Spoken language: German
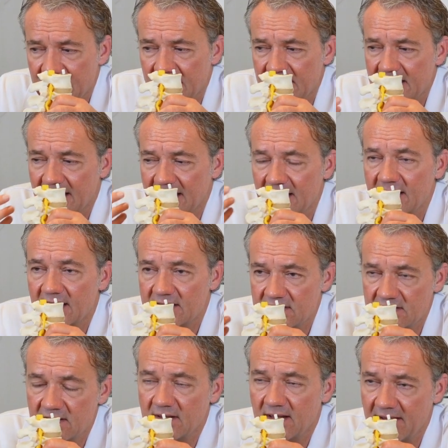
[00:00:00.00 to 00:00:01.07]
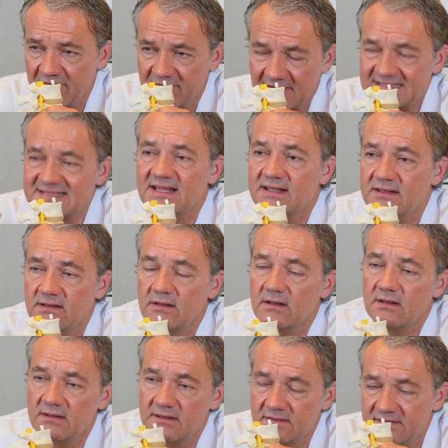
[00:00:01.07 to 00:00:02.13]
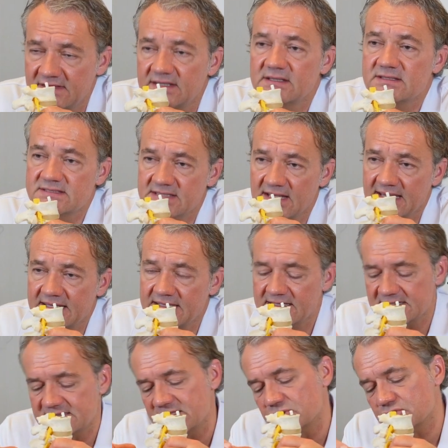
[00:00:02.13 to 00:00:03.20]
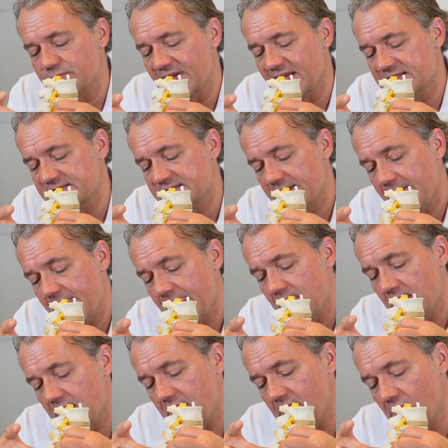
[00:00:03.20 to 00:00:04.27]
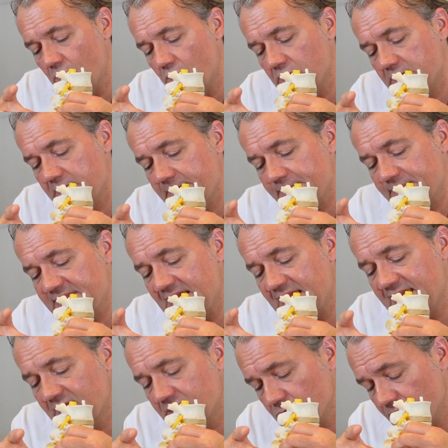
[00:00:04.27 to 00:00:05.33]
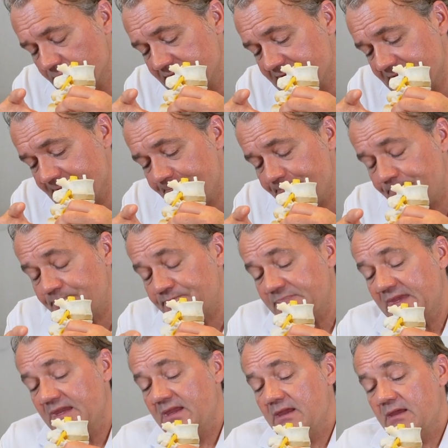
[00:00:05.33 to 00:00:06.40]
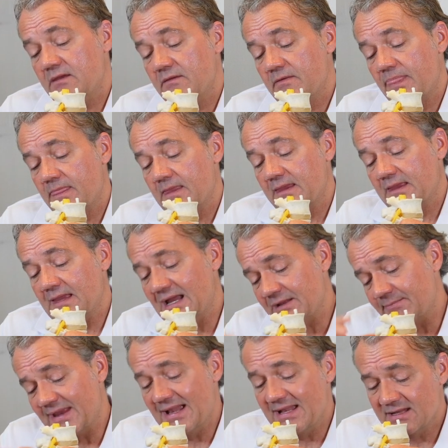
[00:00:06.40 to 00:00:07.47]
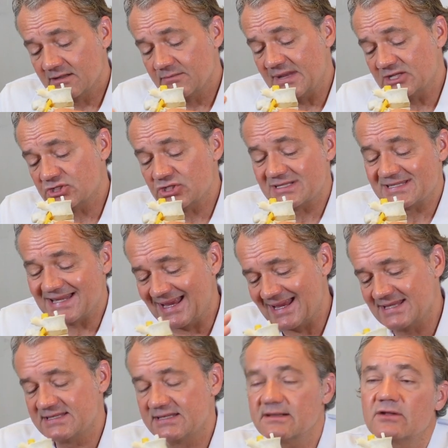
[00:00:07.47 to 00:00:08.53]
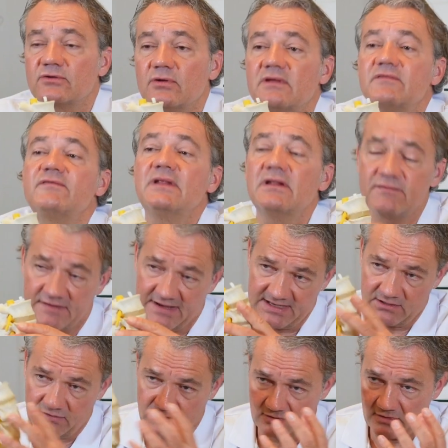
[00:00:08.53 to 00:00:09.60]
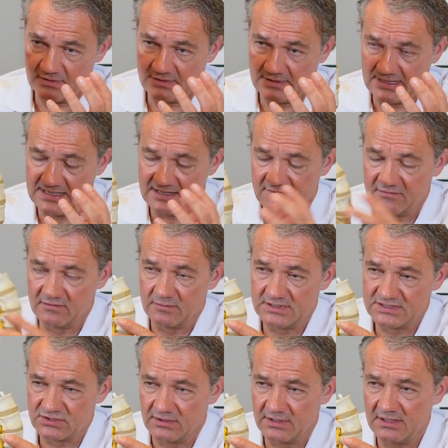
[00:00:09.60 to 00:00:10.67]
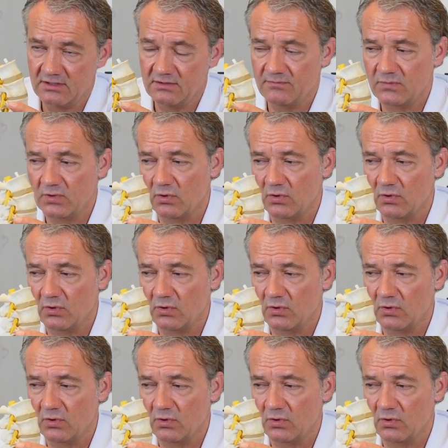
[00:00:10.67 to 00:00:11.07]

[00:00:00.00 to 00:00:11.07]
in der Regel ein, fast ein sicheres Zeichen, dass der Schmerz auch daherkommt. Gerade bei älteren Menschen zeigen sich natürlich viele Veränderungen an der Wirbelsäule